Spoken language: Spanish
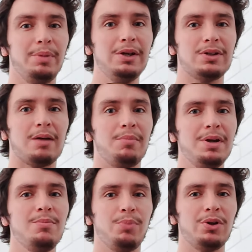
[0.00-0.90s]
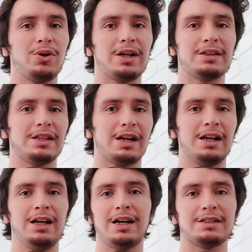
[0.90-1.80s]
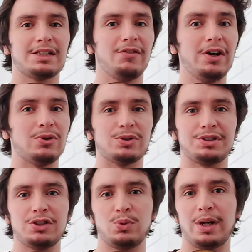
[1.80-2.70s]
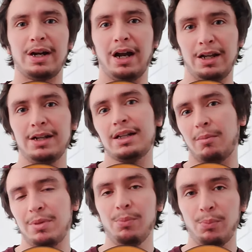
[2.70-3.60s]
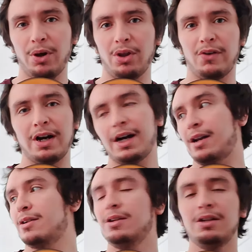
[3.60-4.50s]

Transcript: Pero también puedo cantarla hacia abajo. Si es una escalera, también puedo bajar.